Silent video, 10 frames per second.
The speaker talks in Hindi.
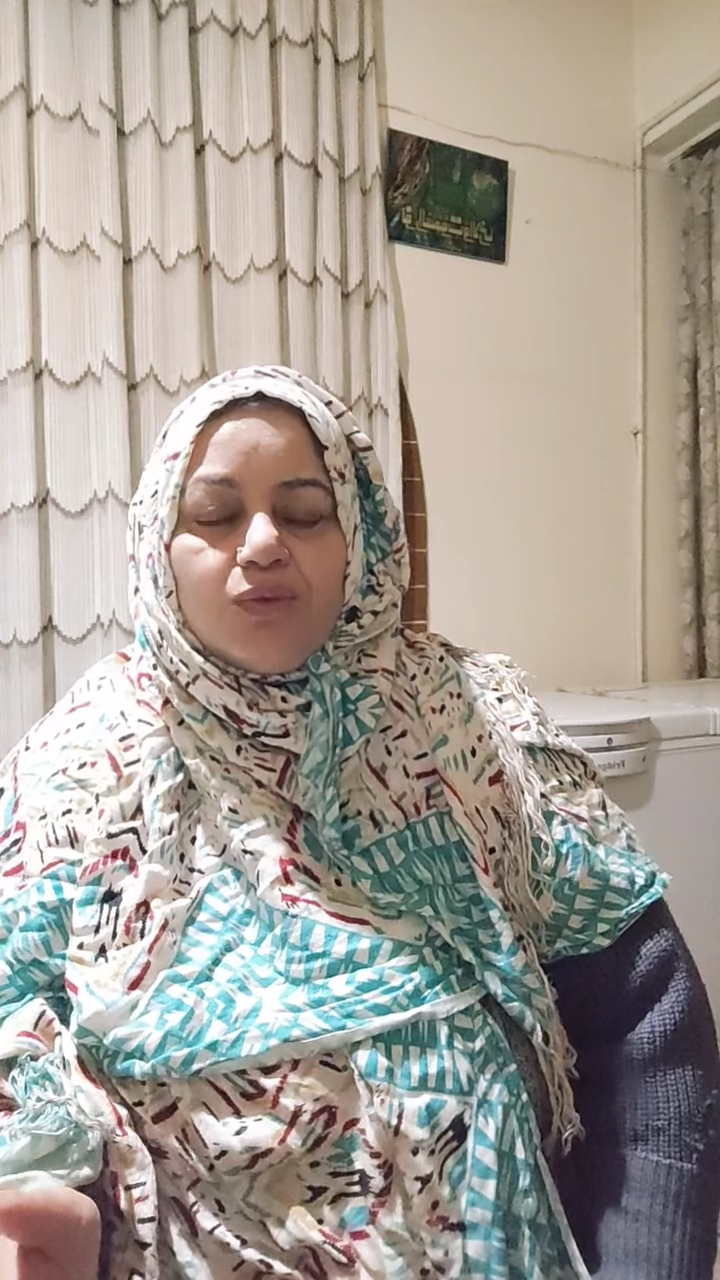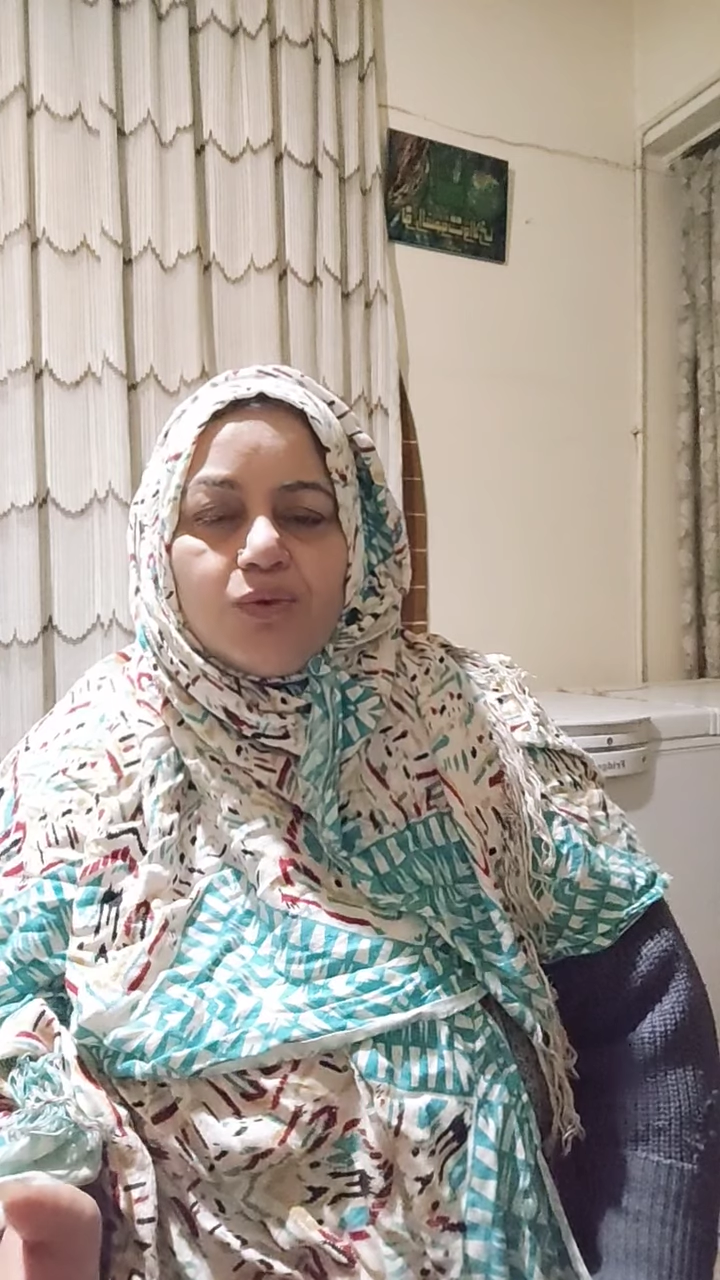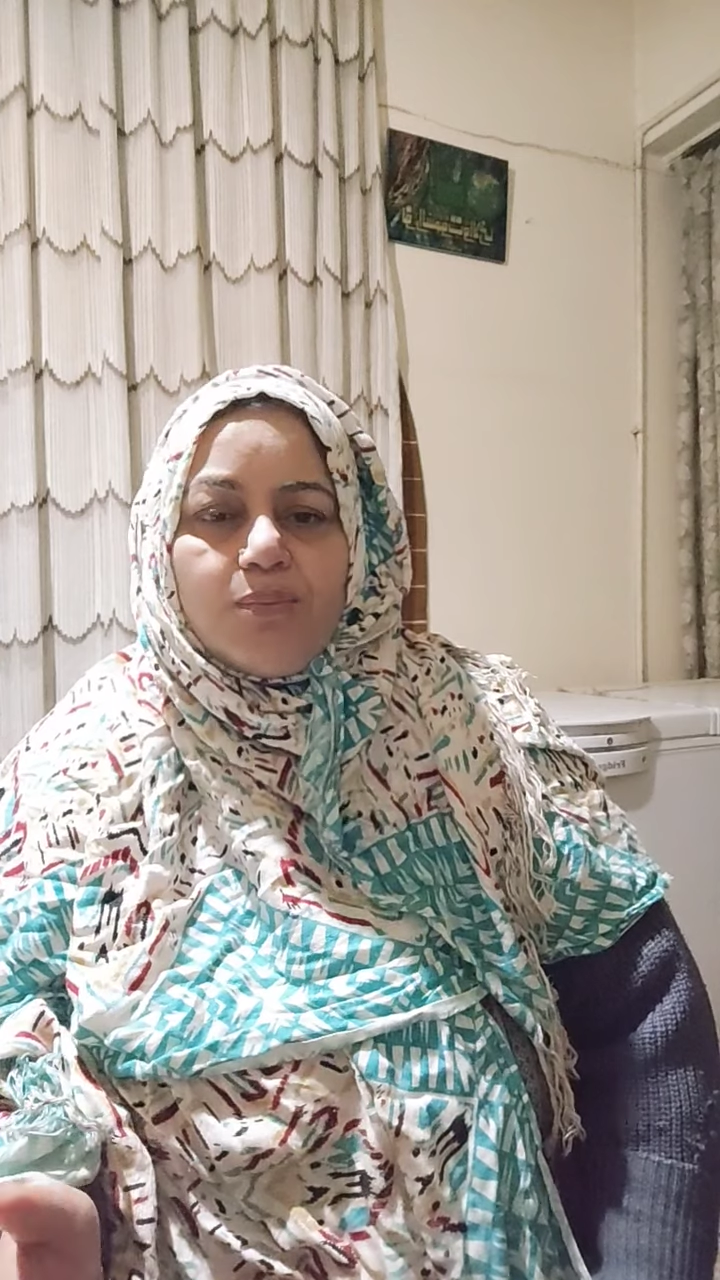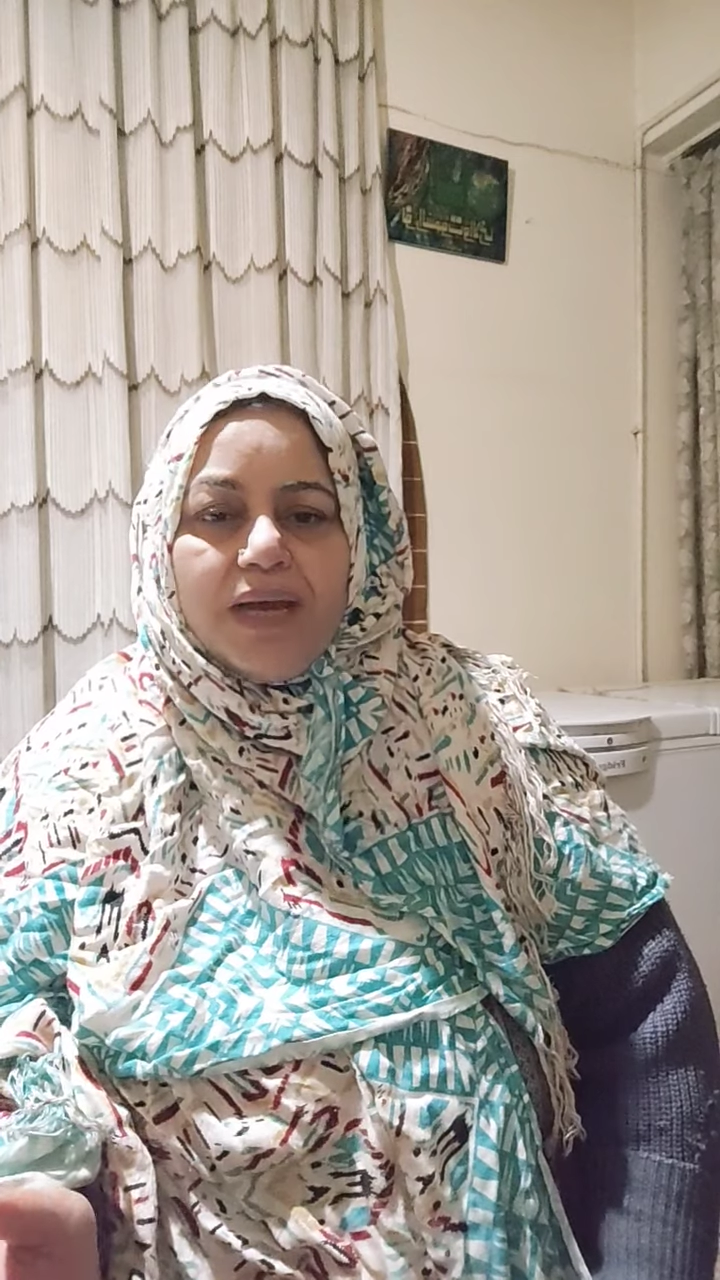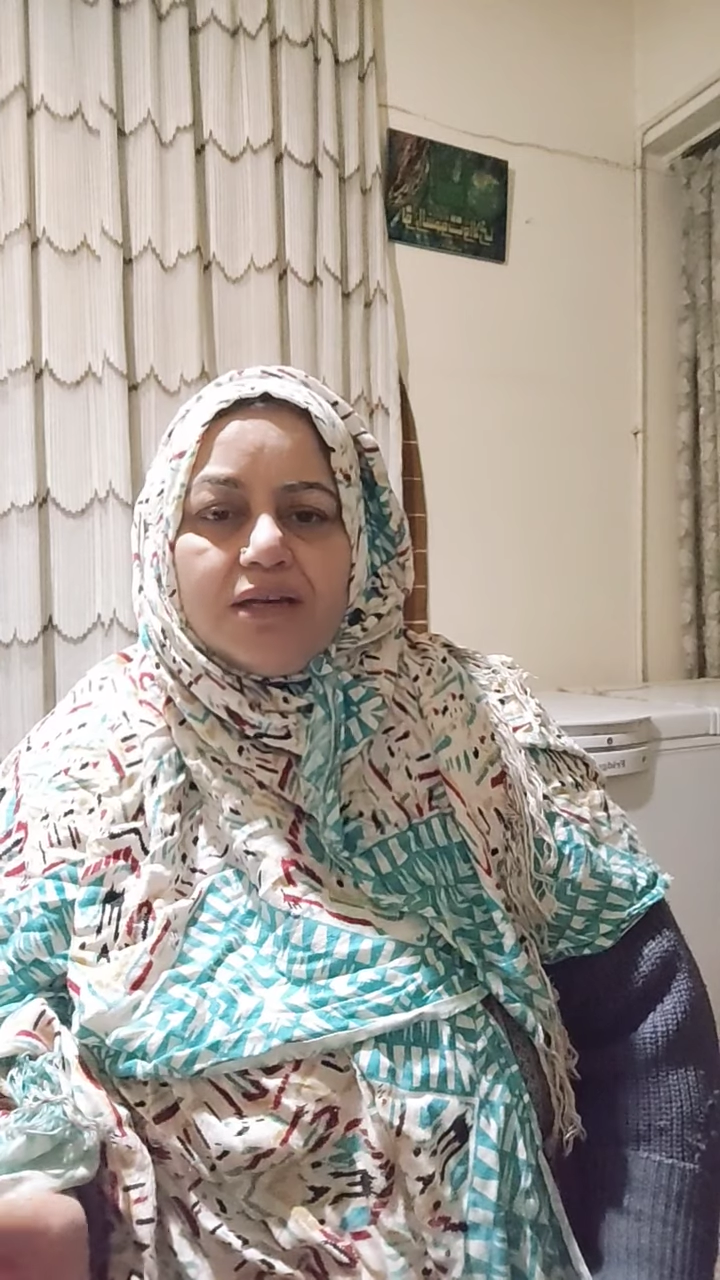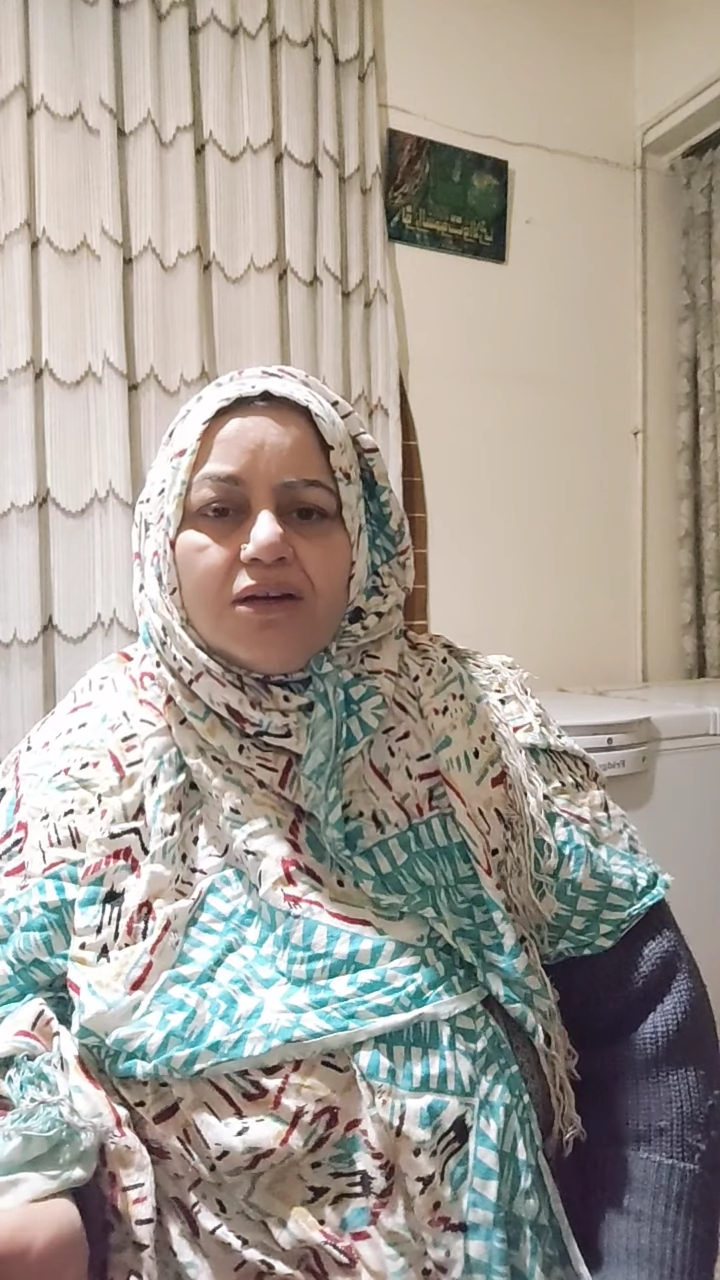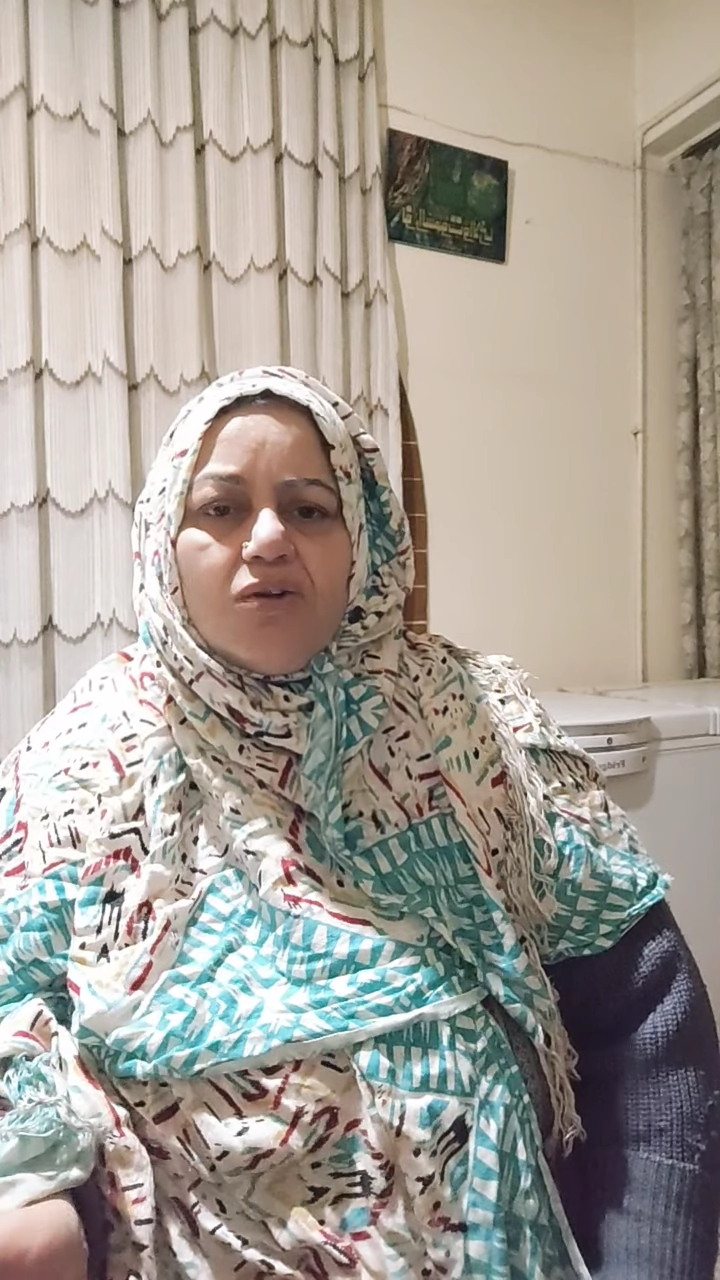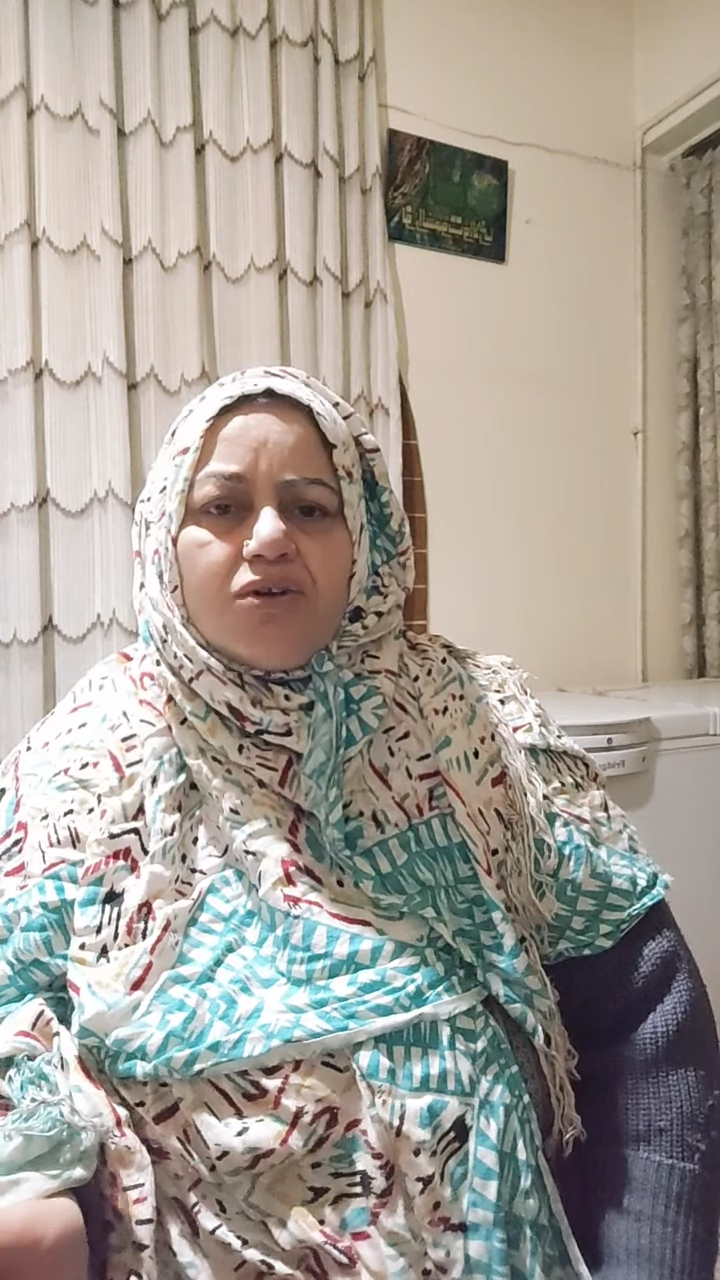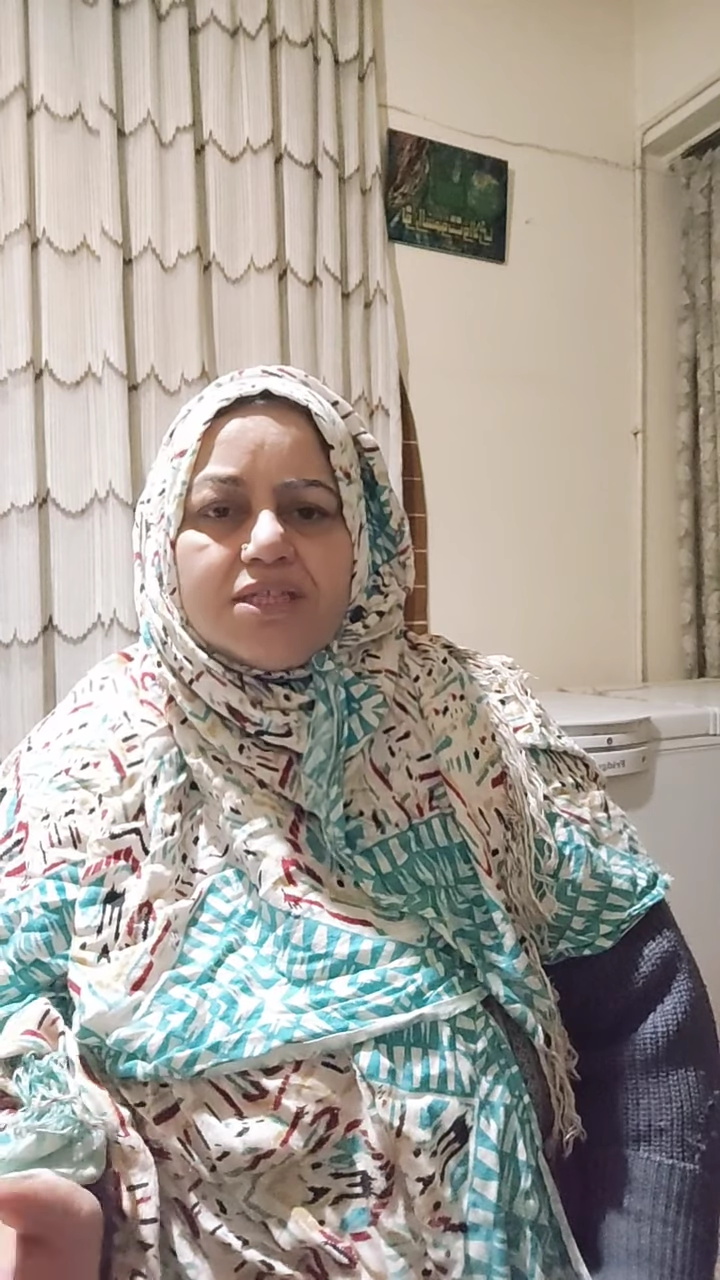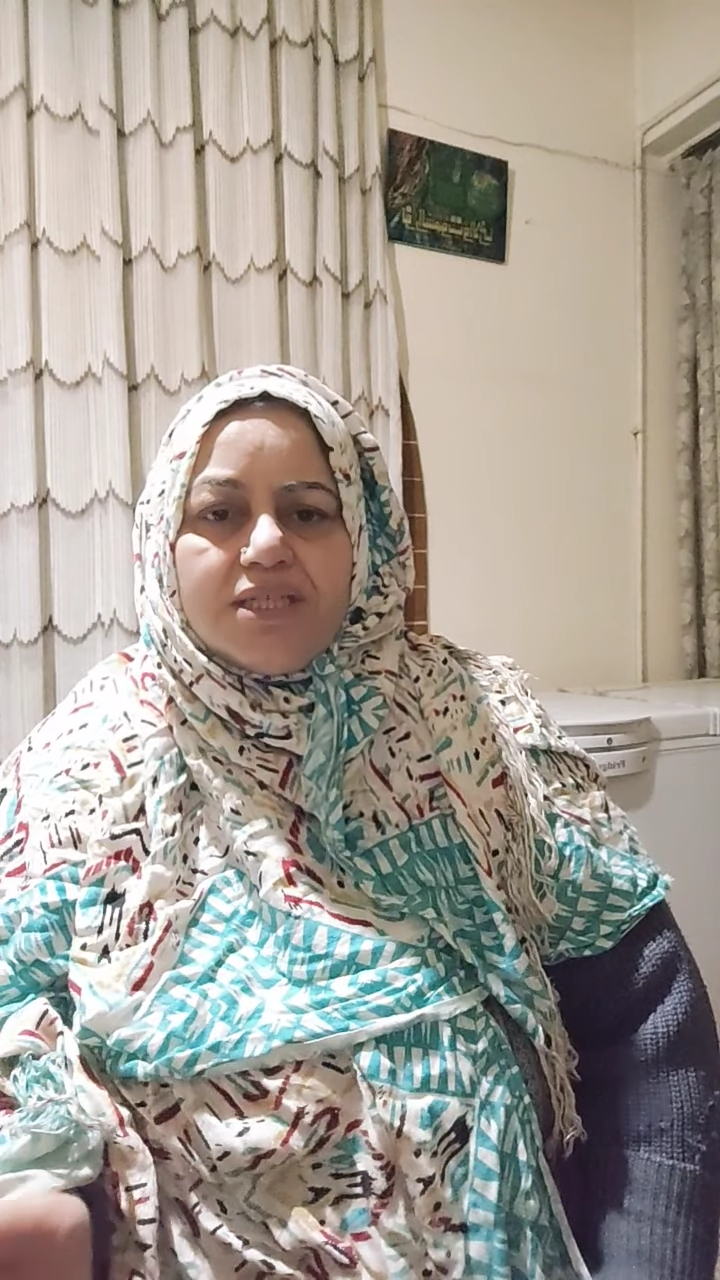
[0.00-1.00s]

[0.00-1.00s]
तो वो बैंक अकाउंट